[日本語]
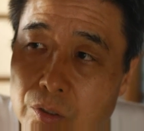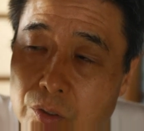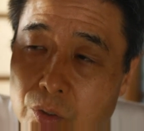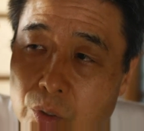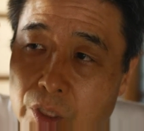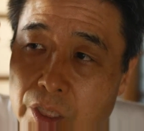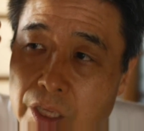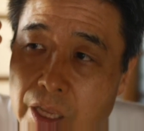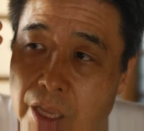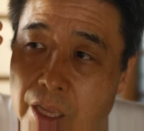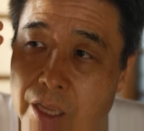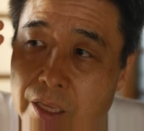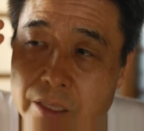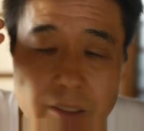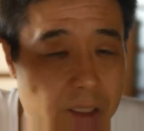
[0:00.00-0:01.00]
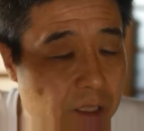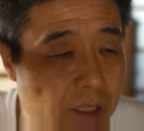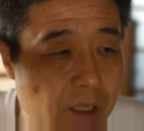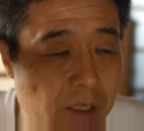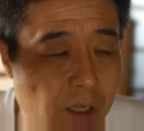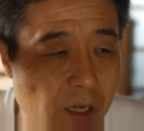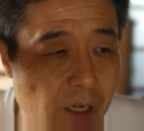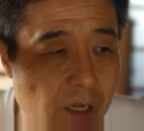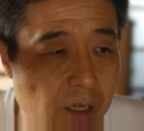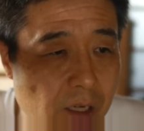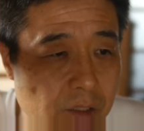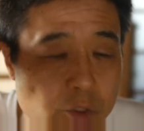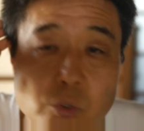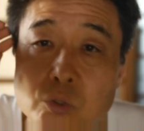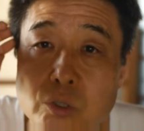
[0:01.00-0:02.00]
砦じゃないな
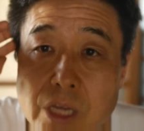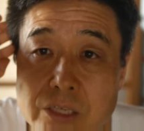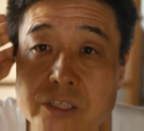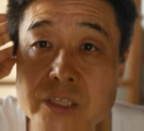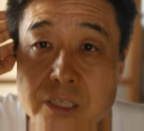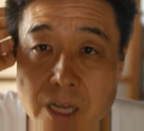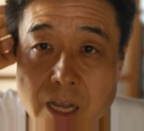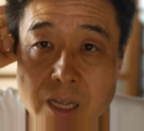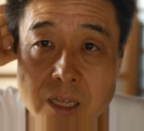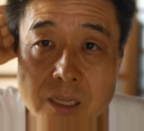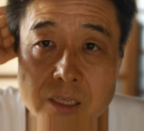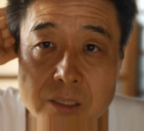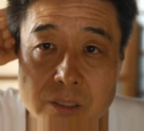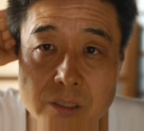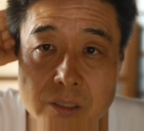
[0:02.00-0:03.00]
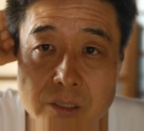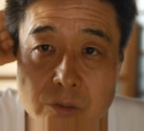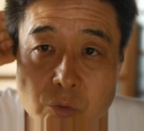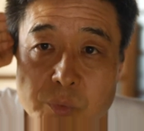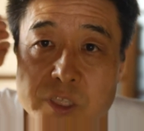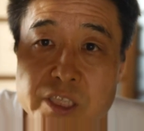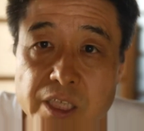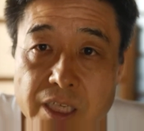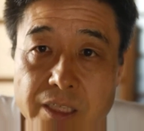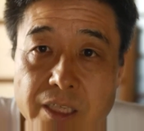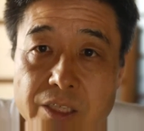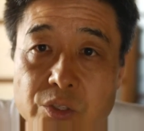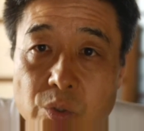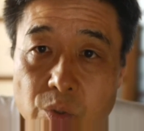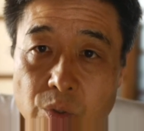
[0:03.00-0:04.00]
上層学院かのピッチャーだっ
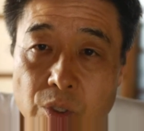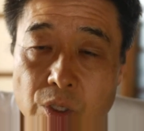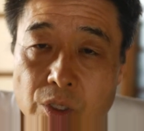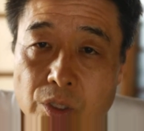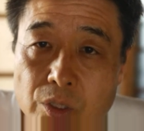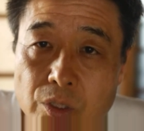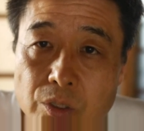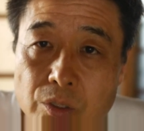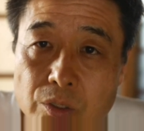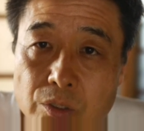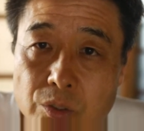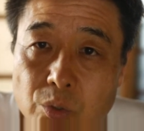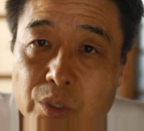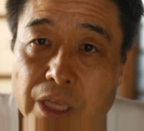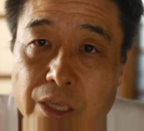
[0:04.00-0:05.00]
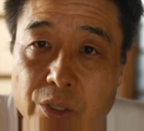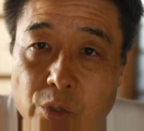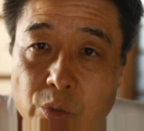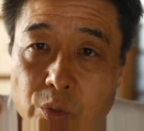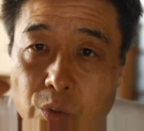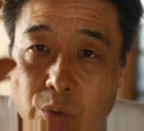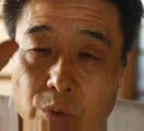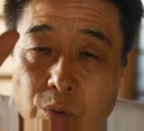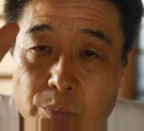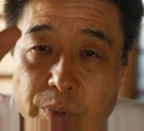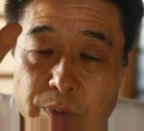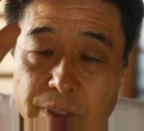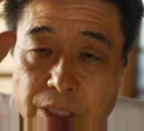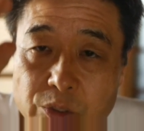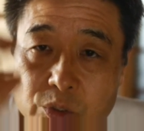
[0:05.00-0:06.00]
た人「どうだい今日のこの
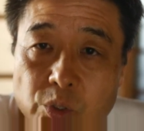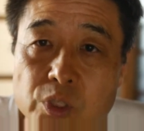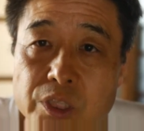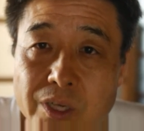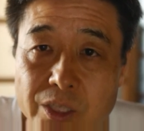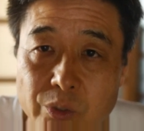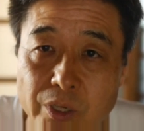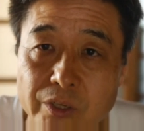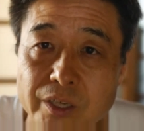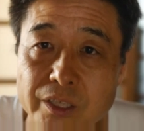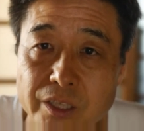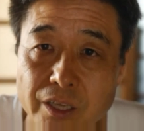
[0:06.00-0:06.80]
ピッチャーの調子は?」とか言われ